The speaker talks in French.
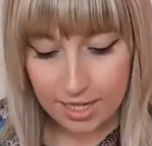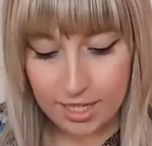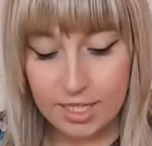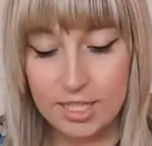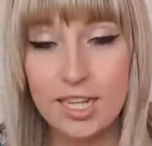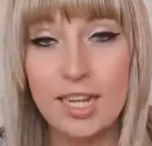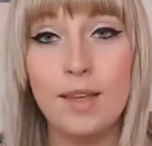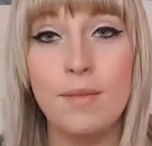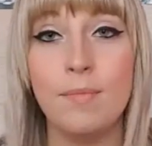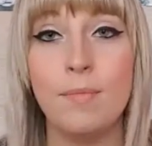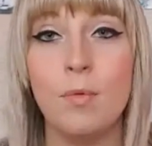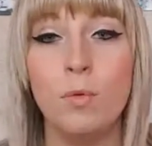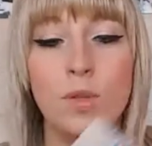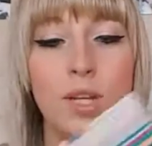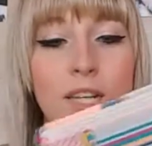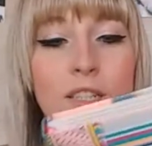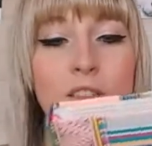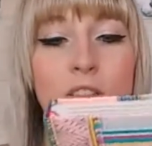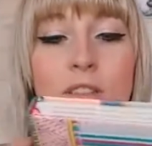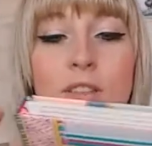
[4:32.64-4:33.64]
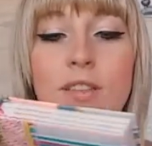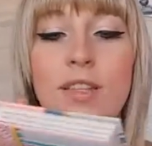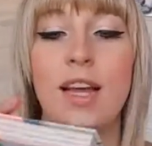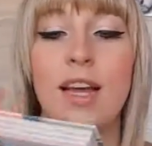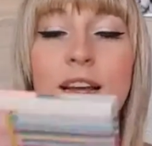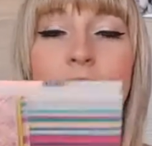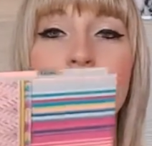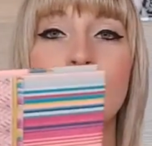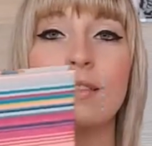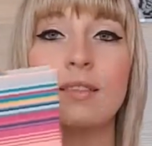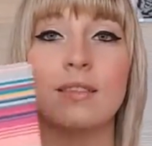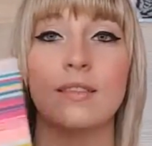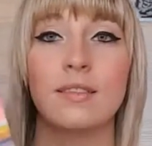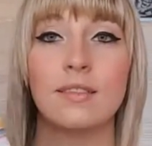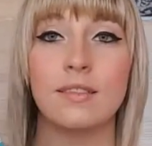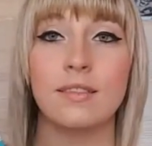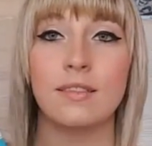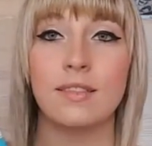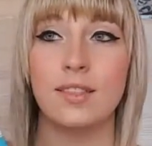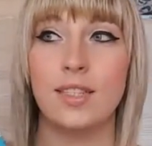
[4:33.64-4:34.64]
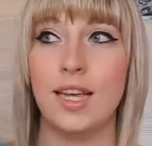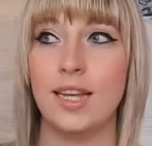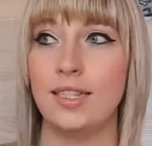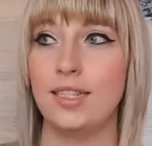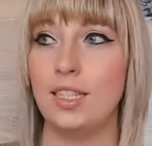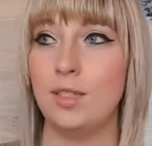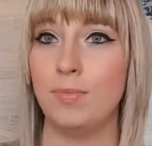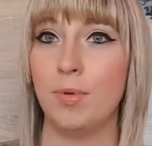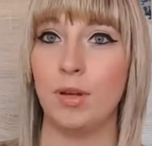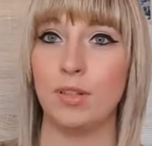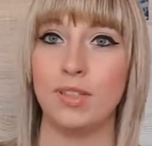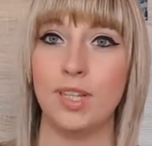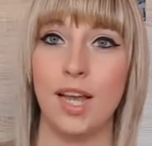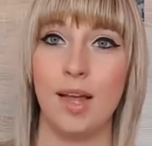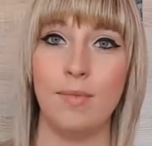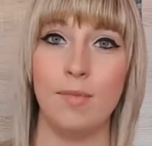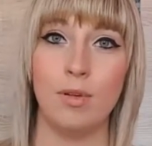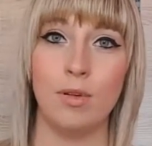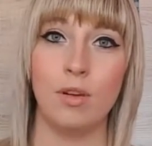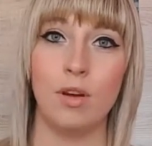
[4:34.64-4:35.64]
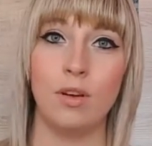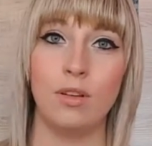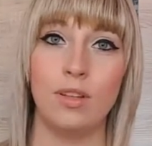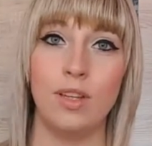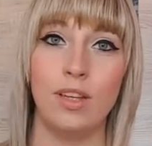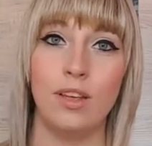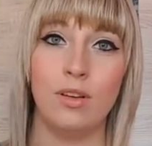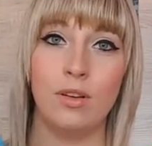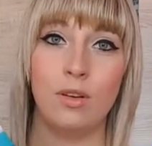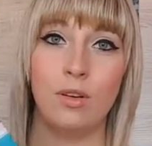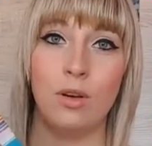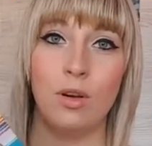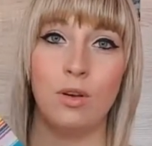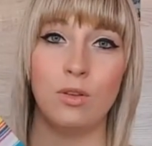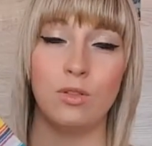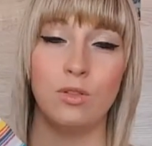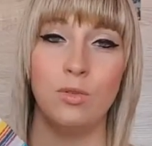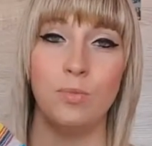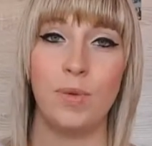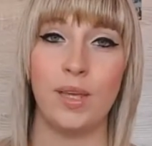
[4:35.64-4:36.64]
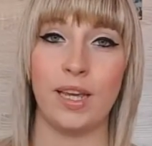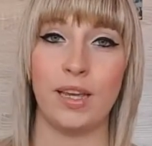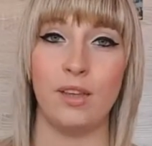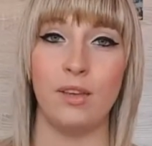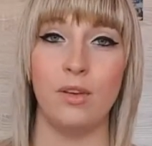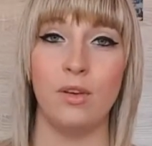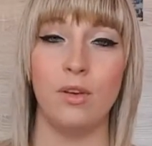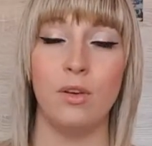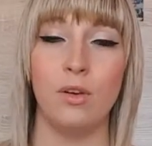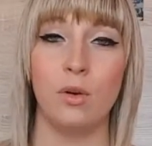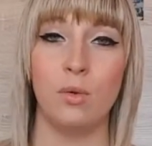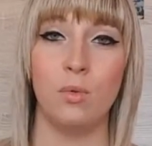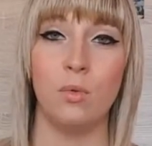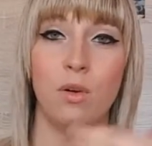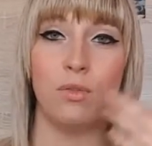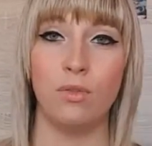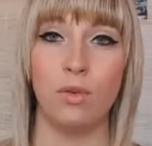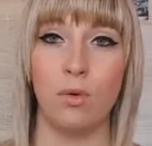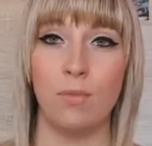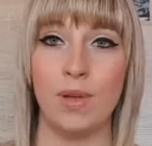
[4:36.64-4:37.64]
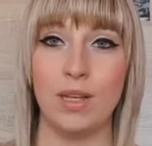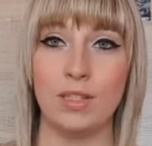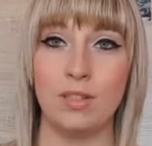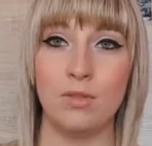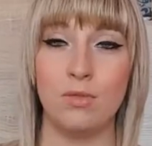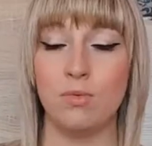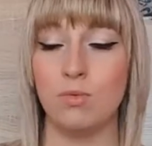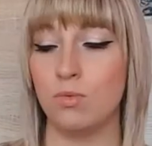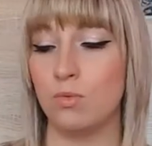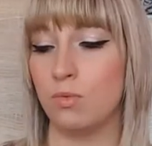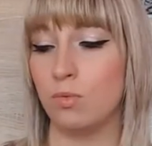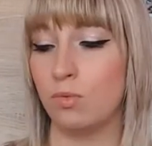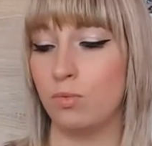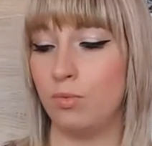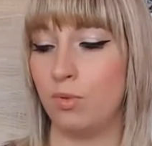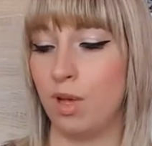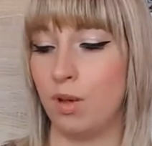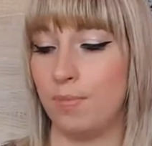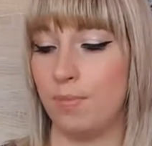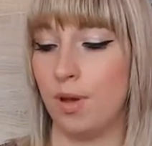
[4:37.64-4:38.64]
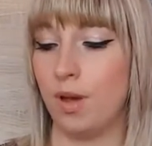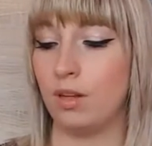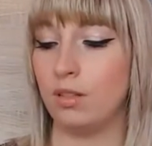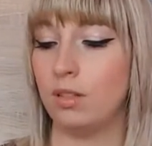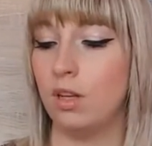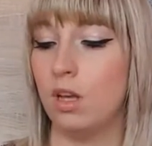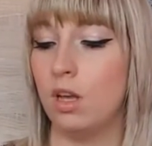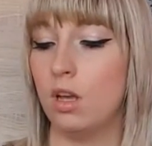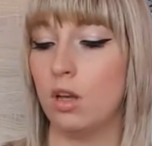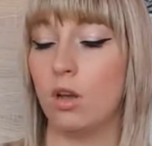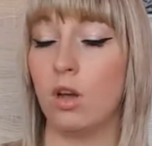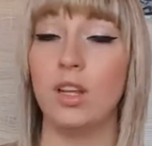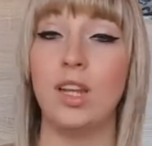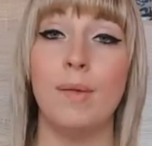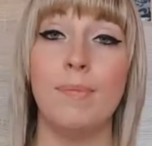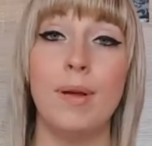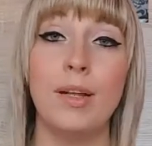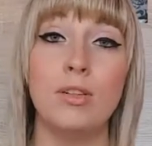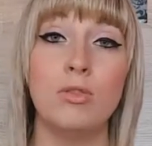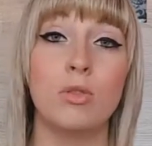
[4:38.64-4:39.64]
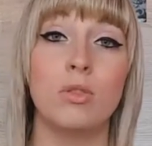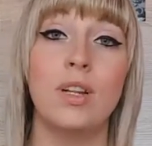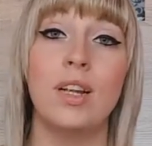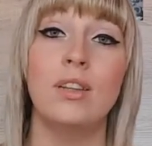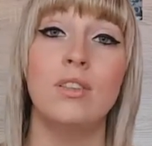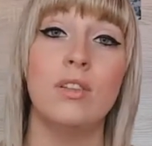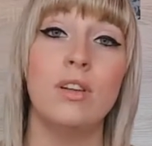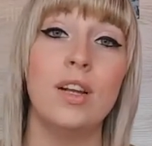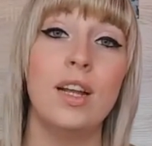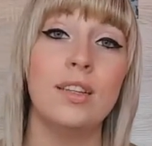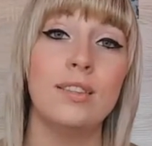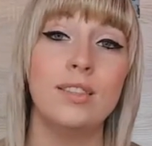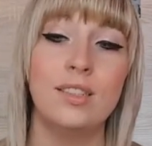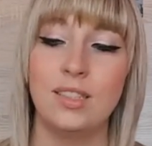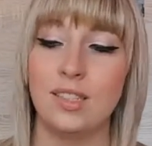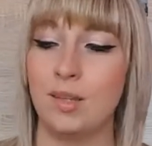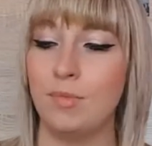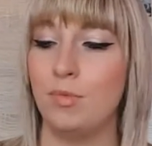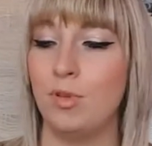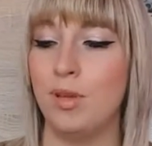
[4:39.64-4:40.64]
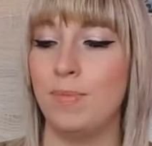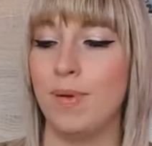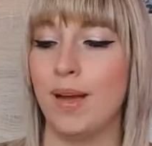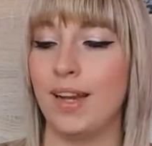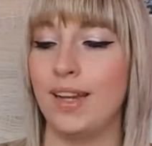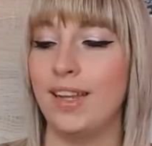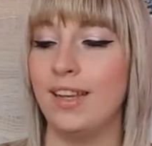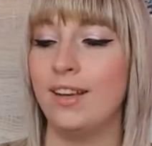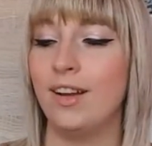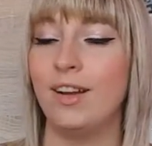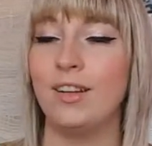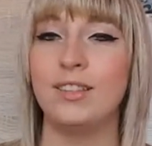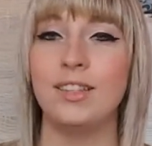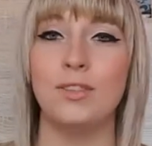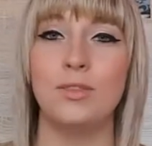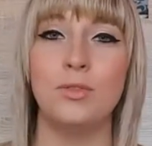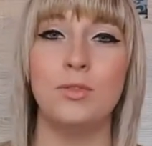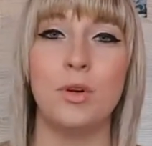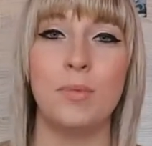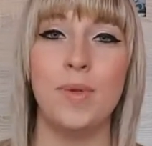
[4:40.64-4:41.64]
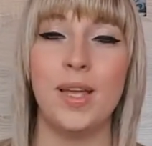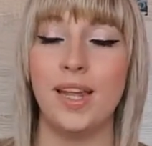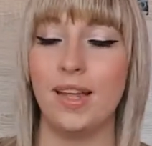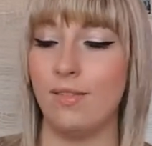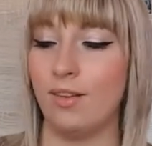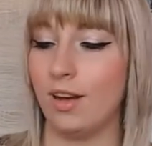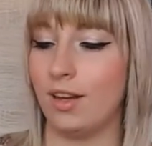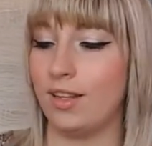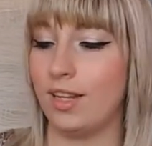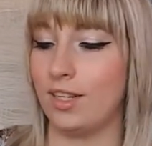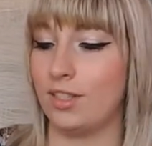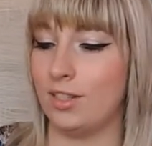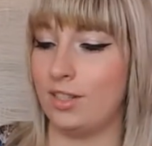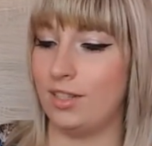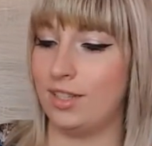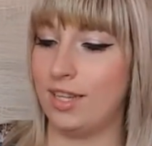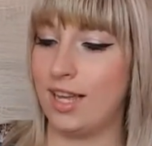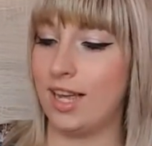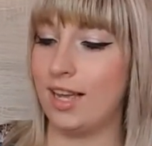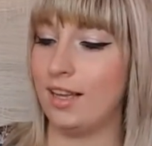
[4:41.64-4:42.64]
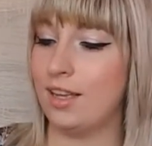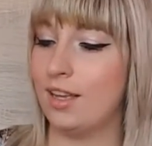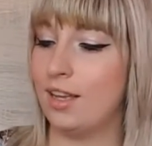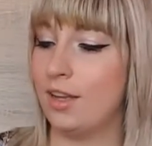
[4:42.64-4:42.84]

J'ai mon agenda. C'est indispensable quand on est en, supérieur ou en formation ou peu importe. Quand on n'a pas de journal de classe distribué par l'école, c'est toujours bien d'avoir un agenda.